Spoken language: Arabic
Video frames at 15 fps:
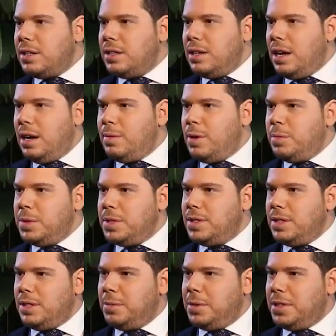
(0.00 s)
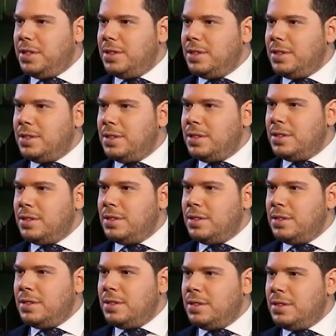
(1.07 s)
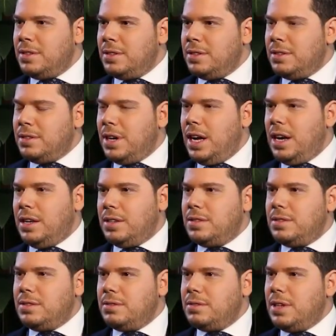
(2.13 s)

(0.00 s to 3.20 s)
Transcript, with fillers: الدراما من السينما خلص